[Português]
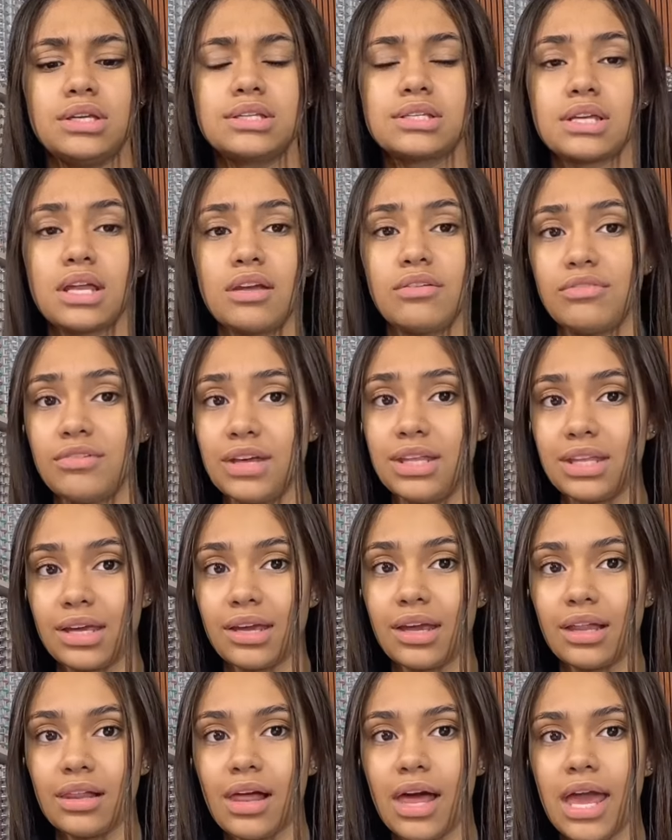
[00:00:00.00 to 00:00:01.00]
escrever
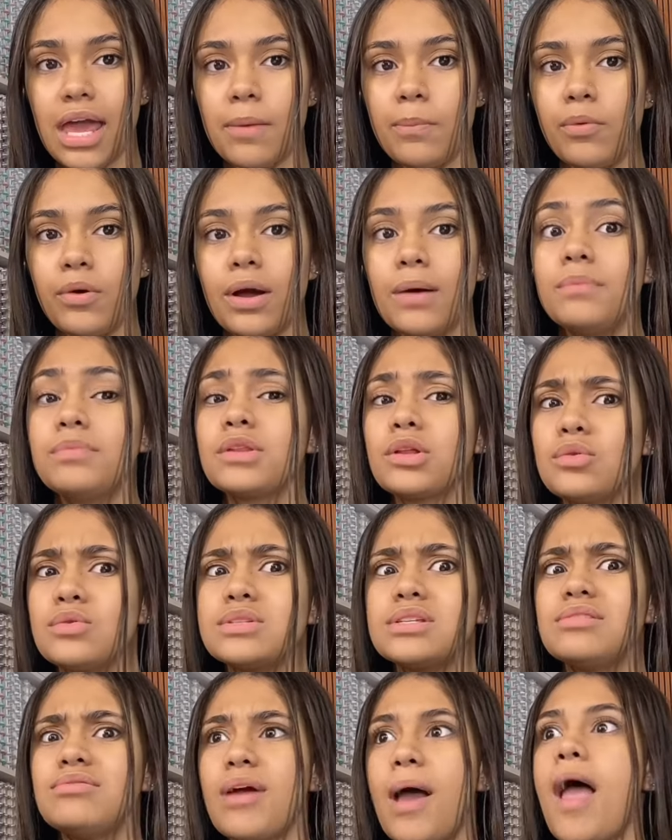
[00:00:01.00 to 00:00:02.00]
naquela época.
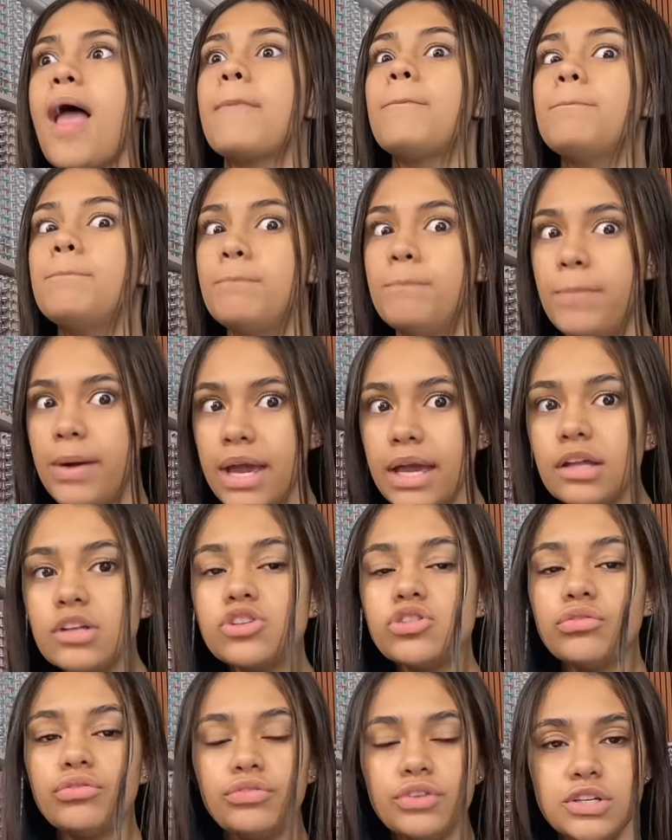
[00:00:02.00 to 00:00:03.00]
Inclusive, é bem
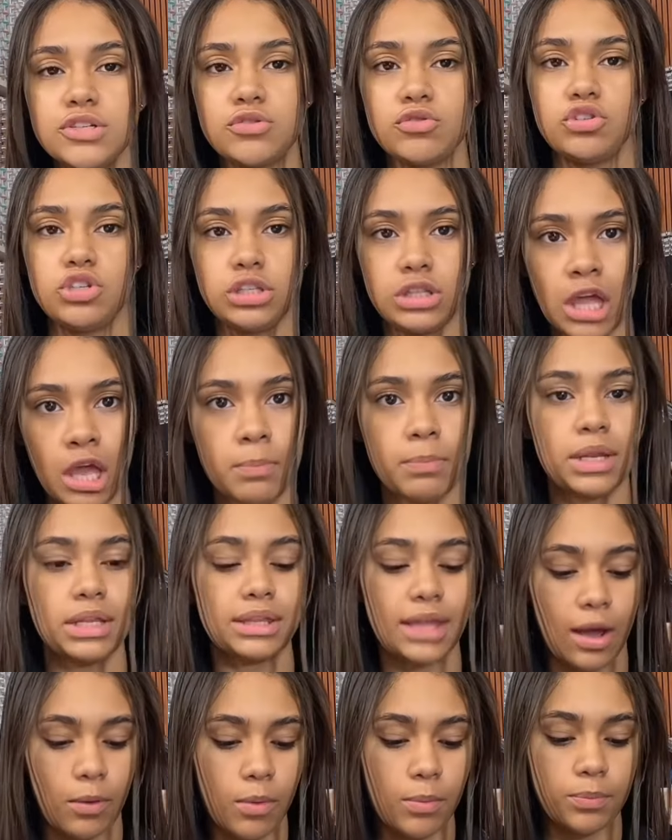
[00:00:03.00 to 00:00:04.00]
difícil de
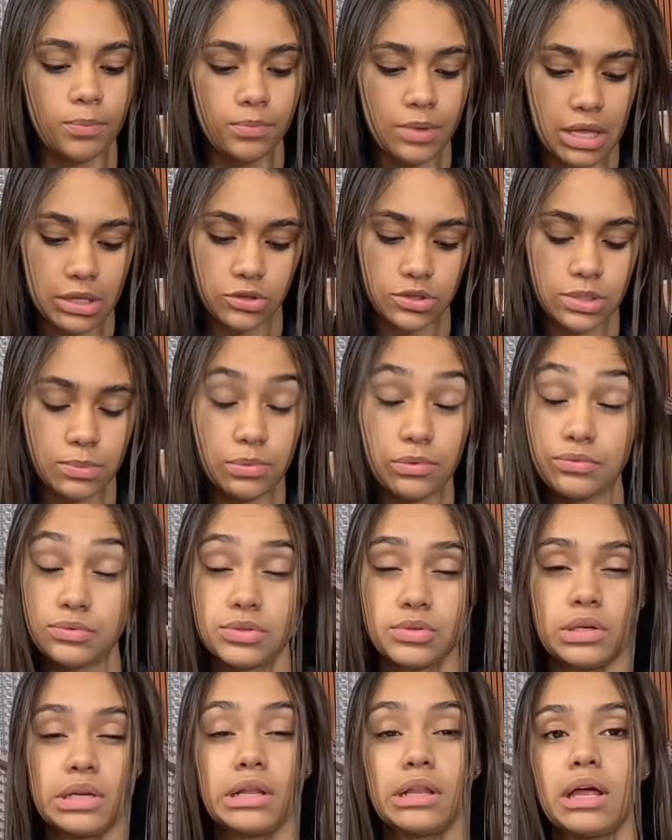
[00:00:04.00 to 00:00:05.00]
interpretar. A nossa
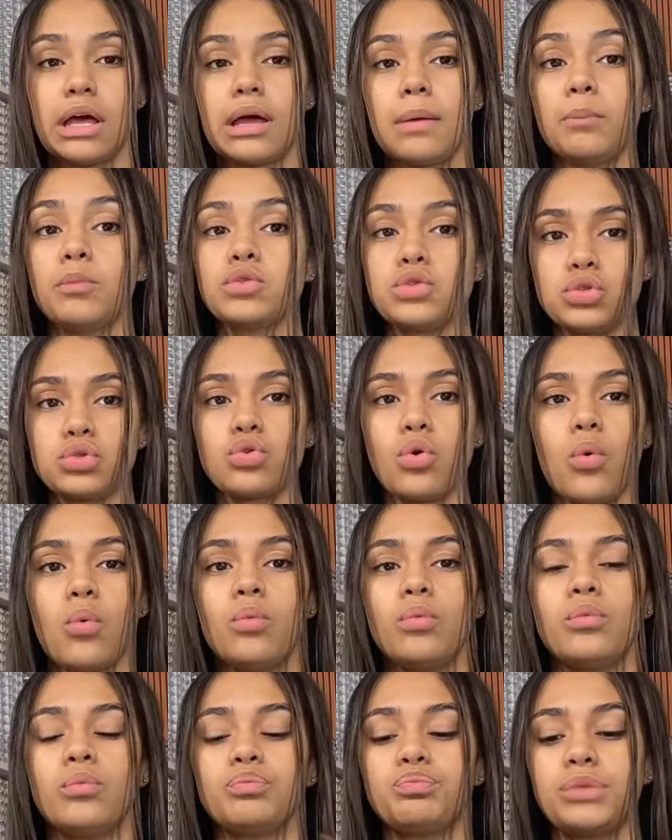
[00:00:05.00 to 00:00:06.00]
professora ela
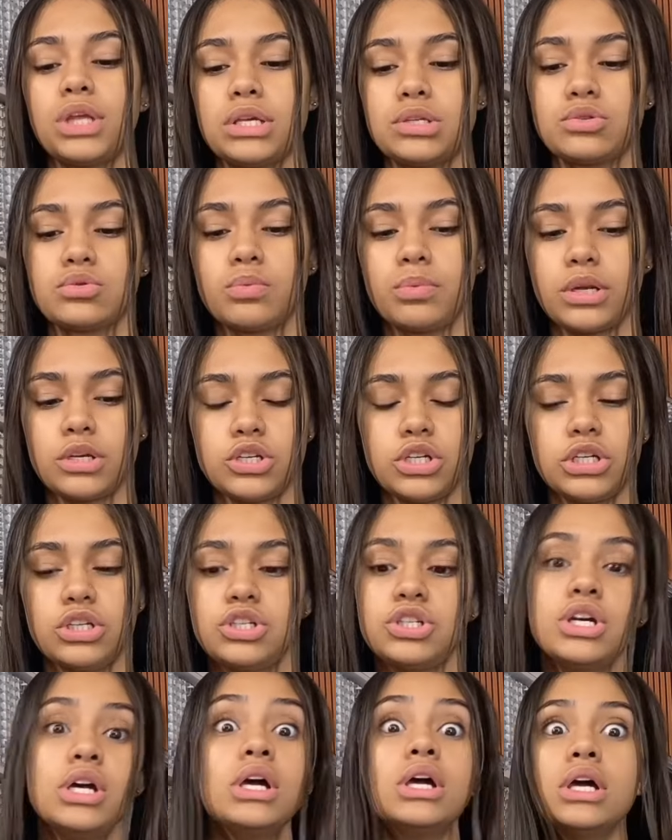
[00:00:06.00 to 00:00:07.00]
mostrou um texto pra
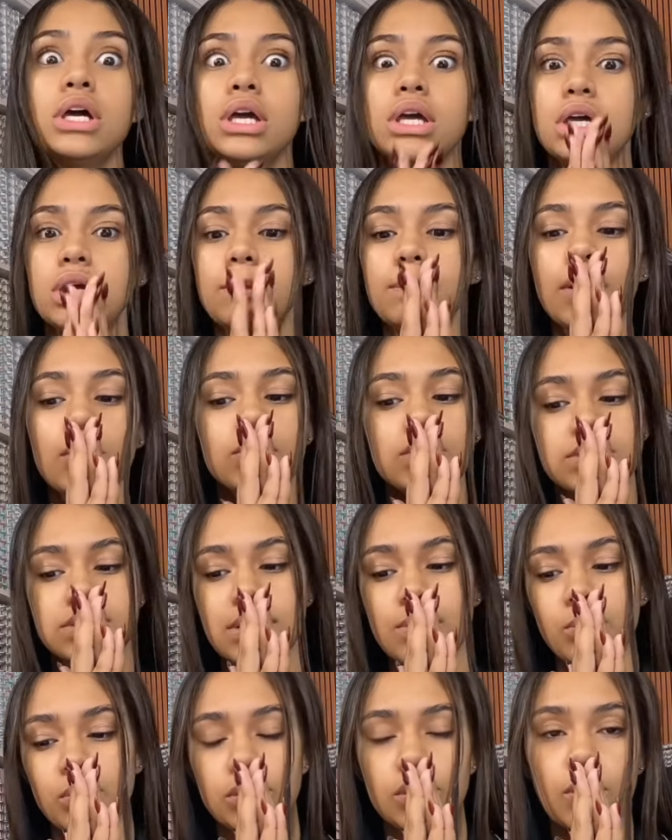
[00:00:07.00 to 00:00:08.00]
gente. E, meu Deus,
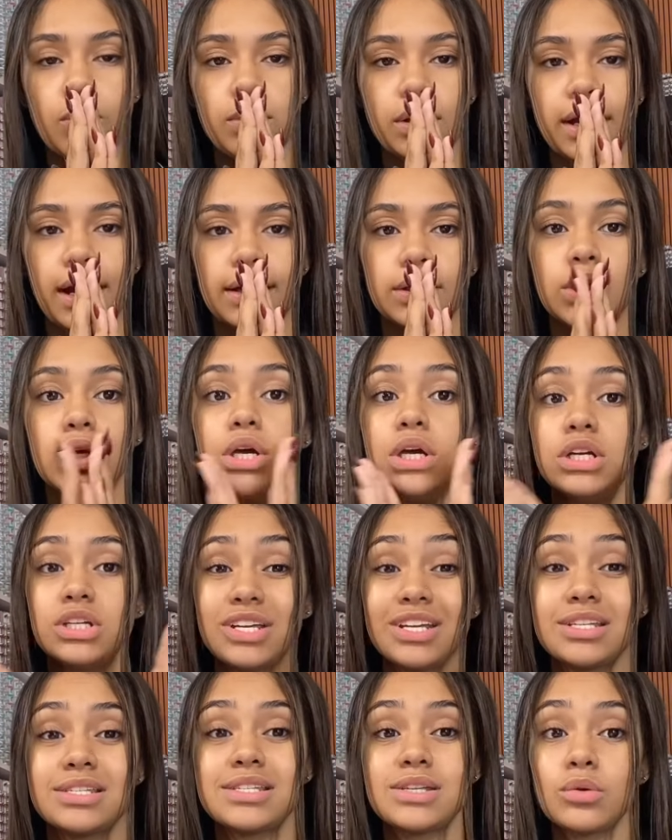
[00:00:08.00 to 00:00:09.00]
é muito complicado.
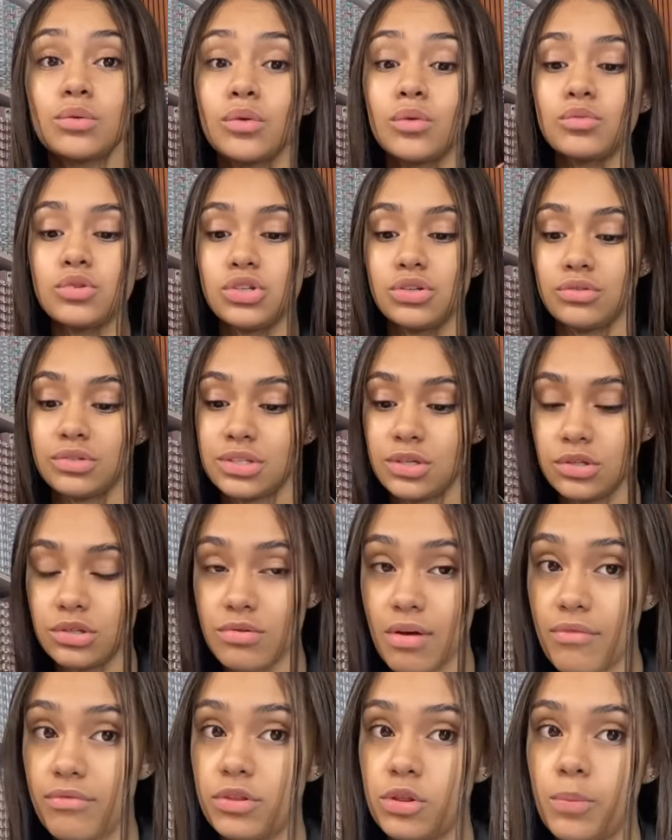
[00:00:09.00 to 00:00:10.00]
Gente, se eu não se eu
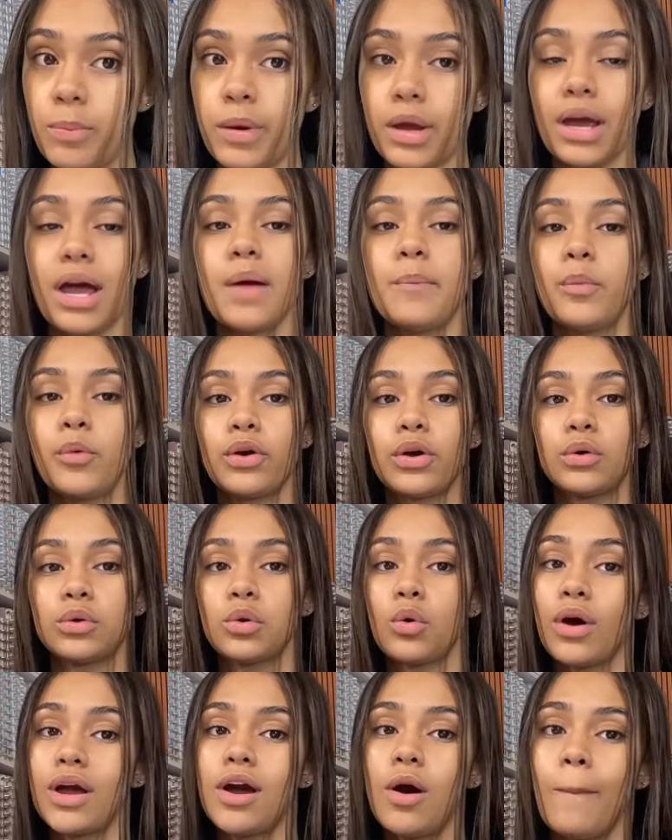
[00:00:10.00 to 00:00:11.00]
tiver vindo pra cá é porque eu
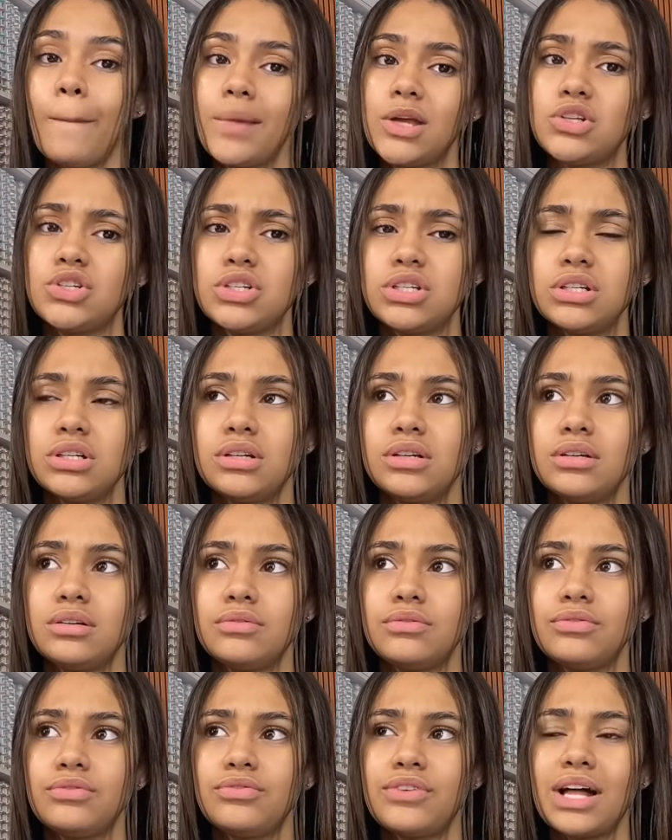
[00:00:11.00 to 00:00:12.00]
tô realmente
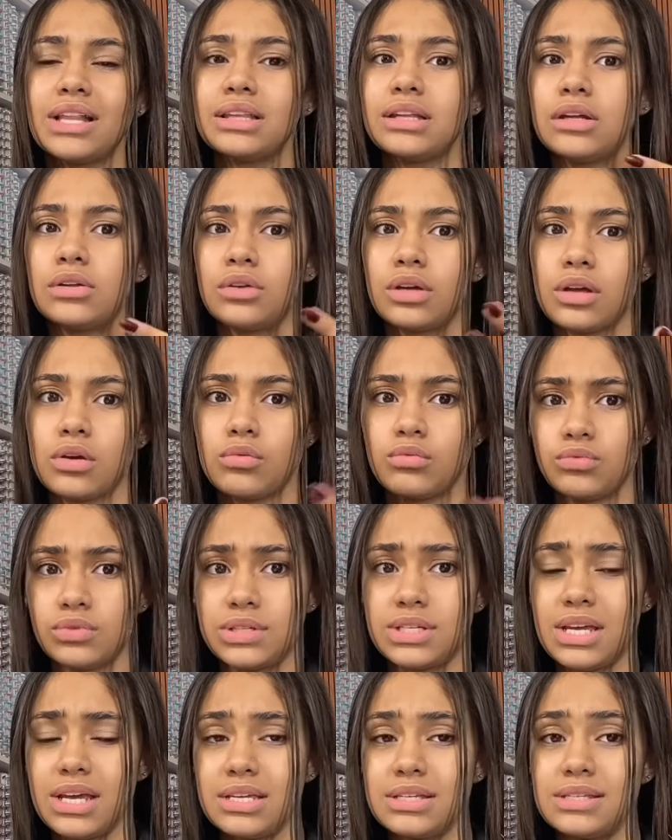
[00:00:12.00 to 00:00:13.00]
falando aqui com
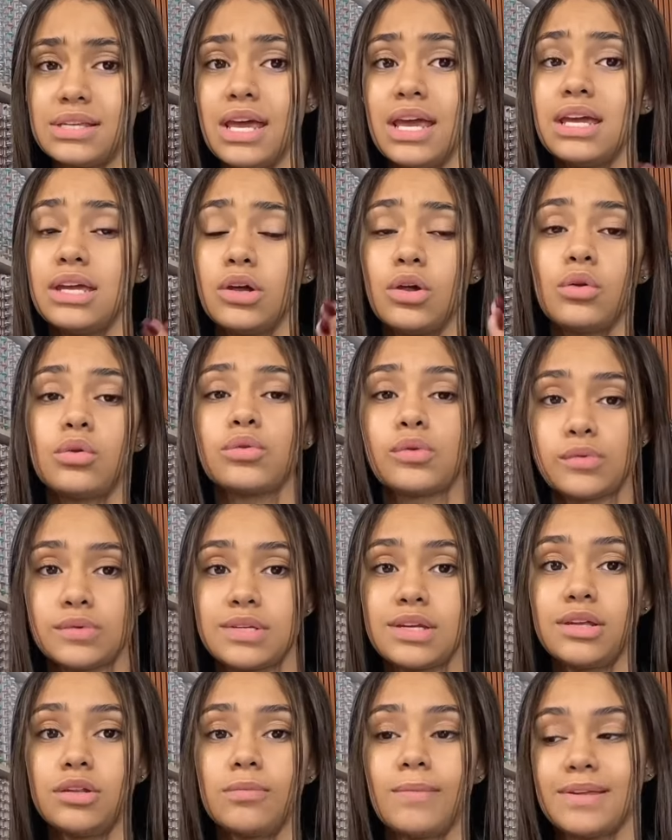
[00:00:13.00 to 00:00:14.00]
vocês e eu não tô
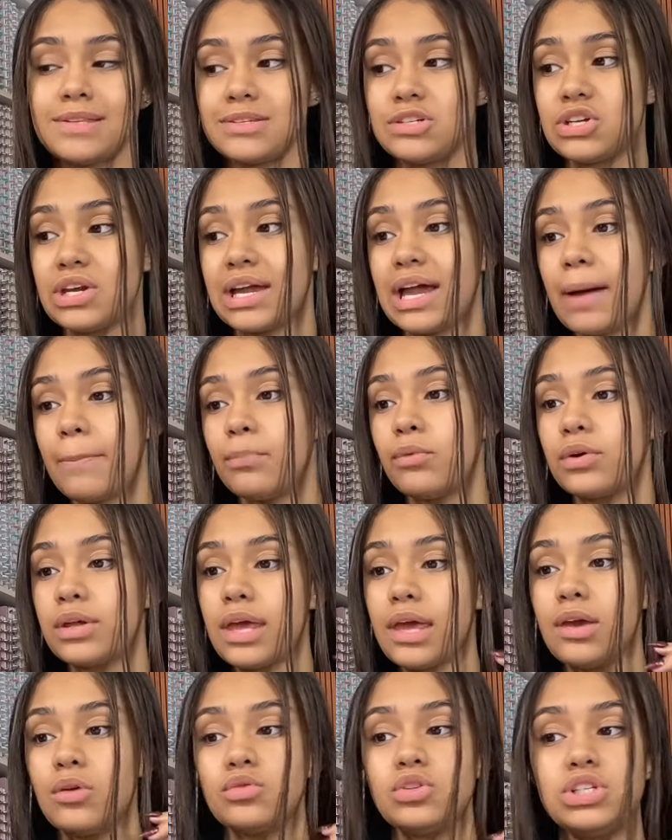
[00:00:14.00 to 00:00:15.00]
conseguindo mais enxergar
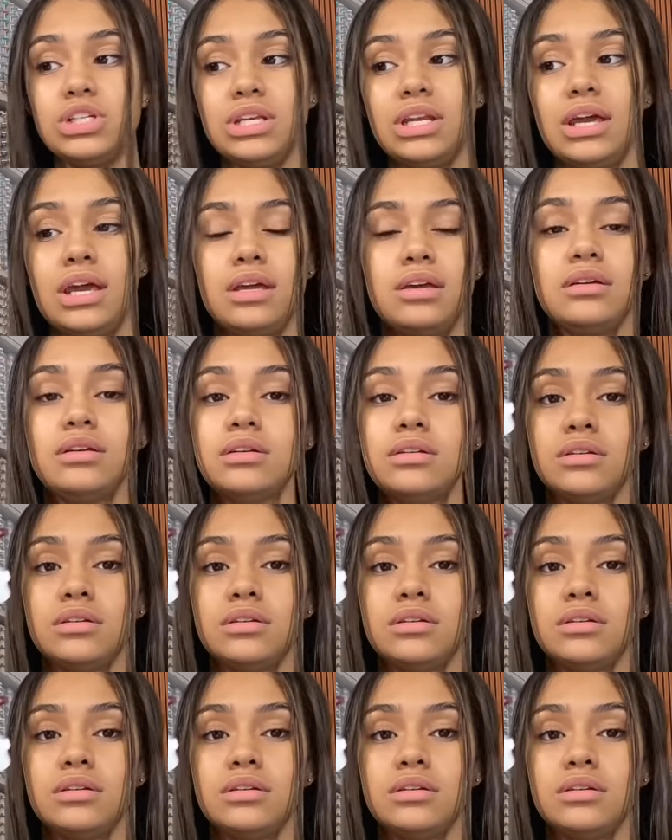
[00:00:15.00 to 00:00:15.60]
porque eu tirei